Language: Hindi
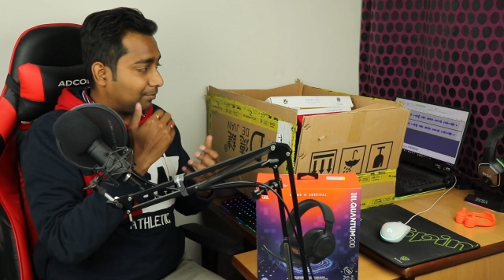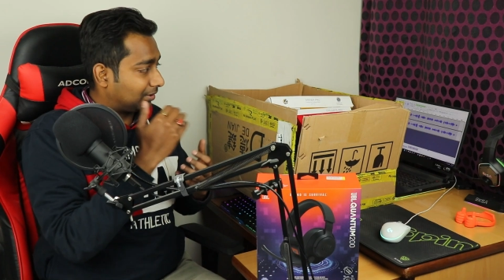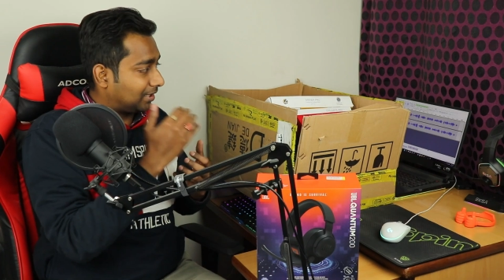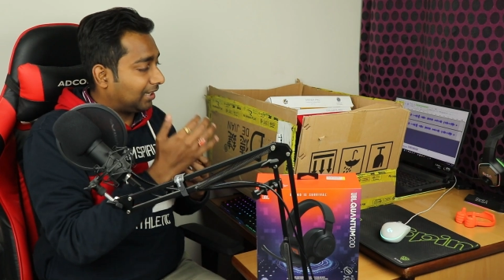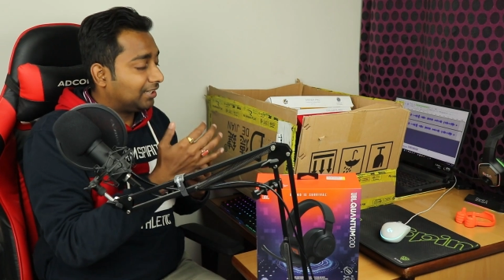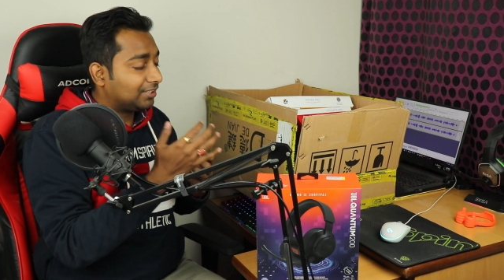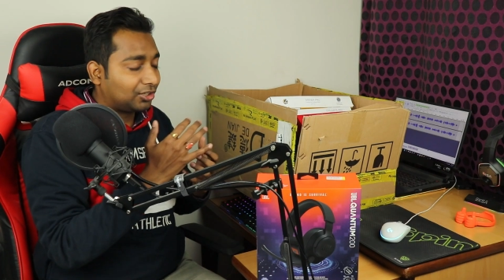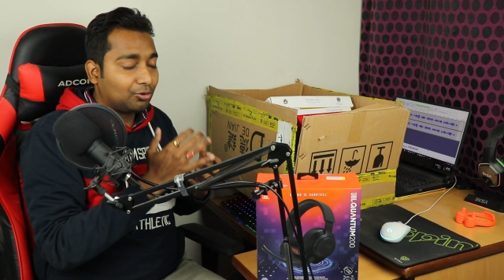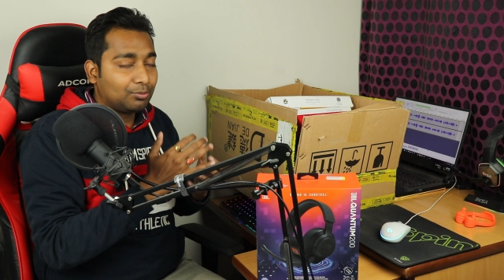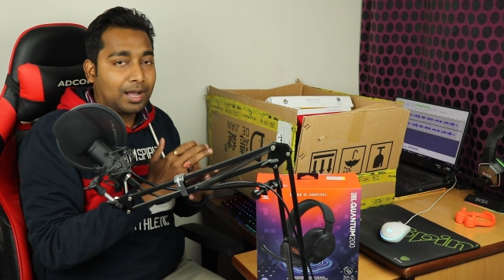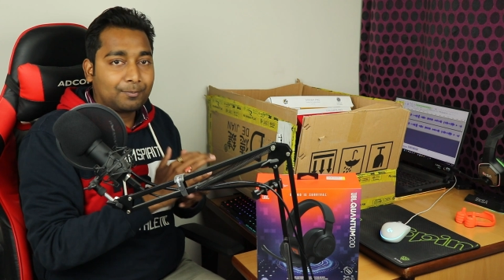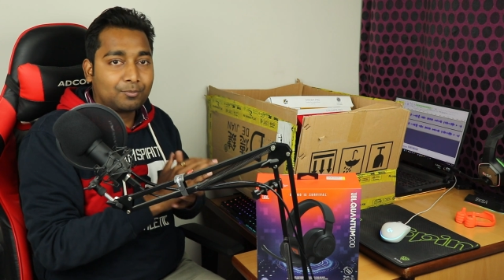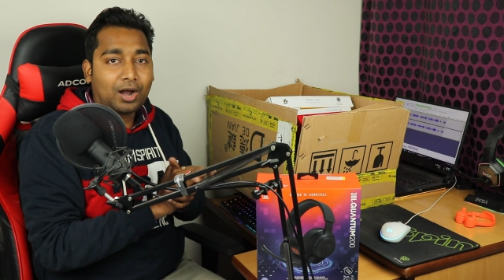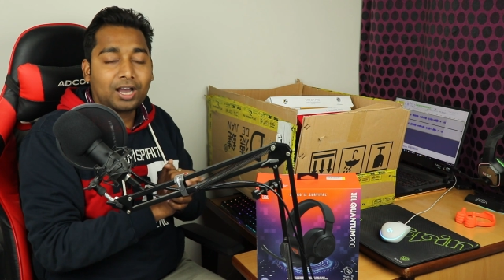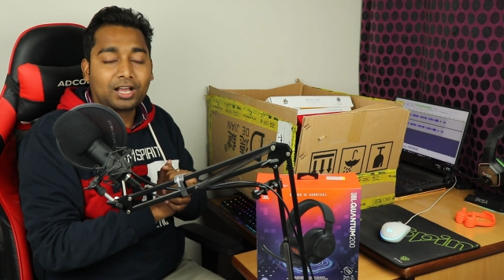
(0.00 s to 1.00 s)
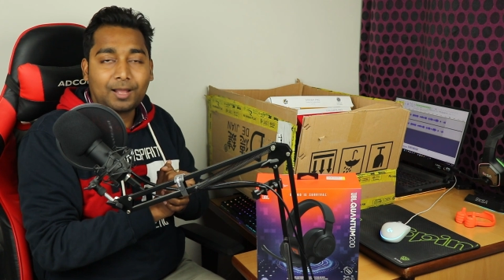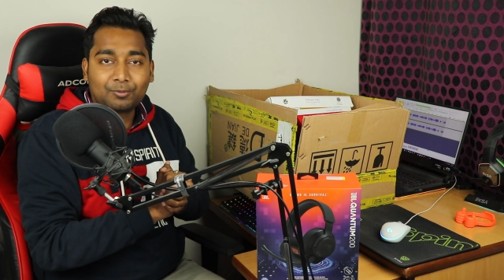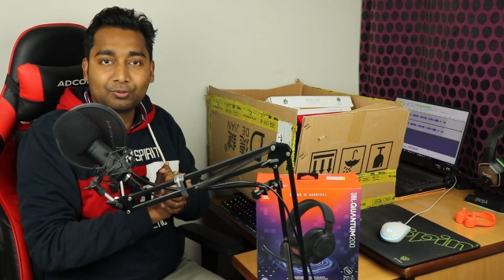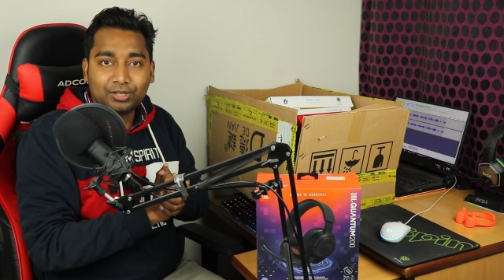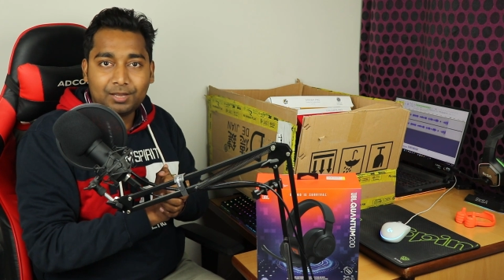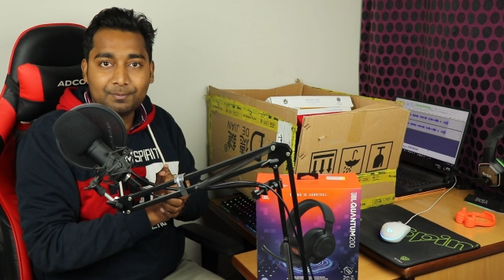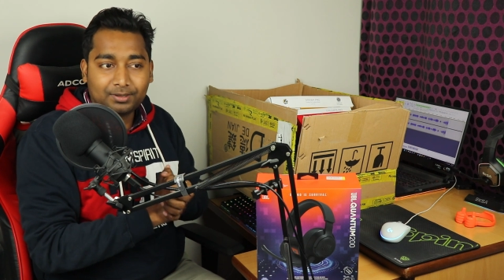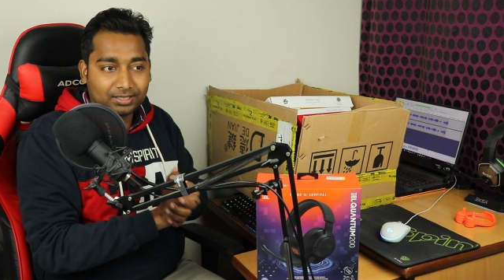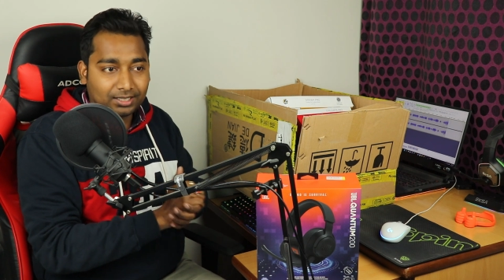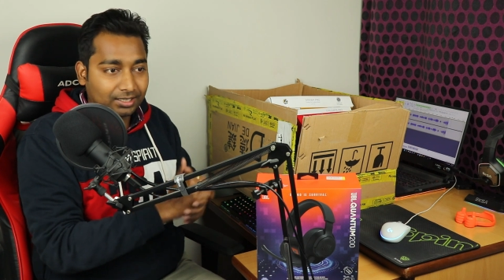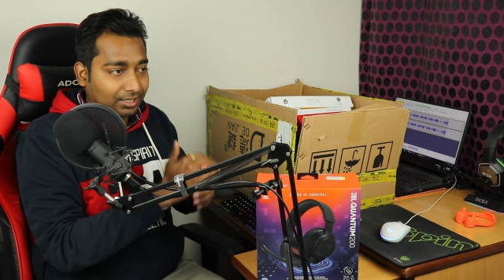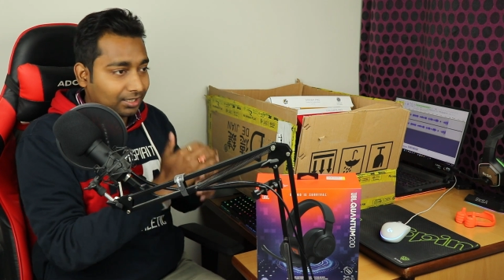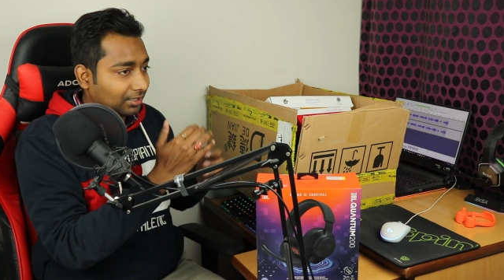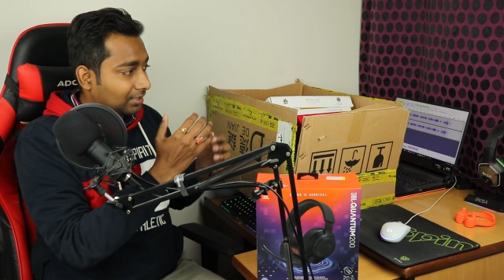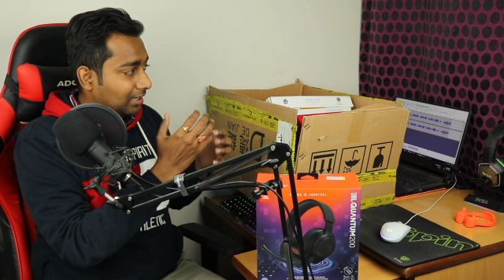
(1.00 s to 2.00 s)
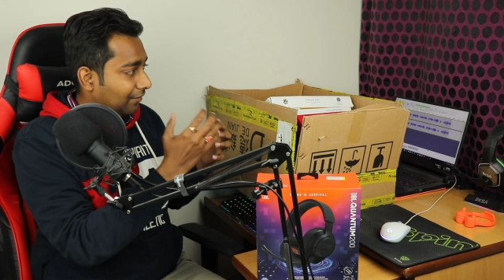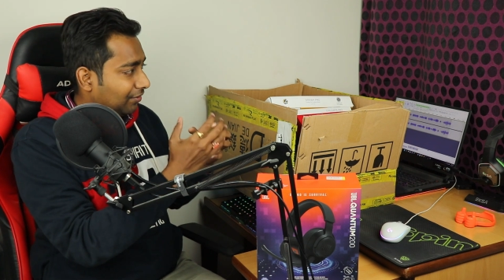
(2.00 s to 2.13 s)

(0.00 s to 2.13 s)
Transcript: बता देता हूँ मैं आपको अगर आपको नहीं पता कि